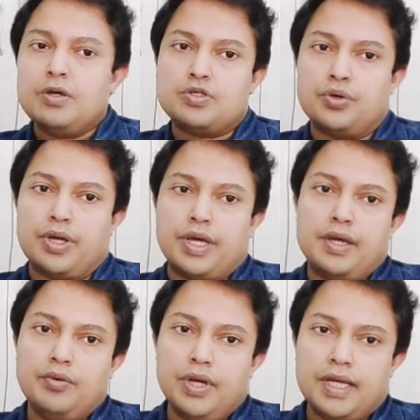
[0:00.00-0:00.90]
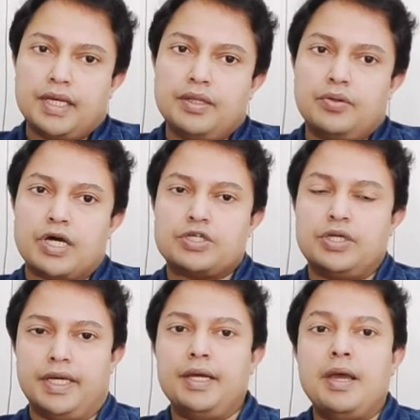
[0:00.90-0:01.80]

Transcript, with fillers: সো এইগুলি কিন্তু আসলে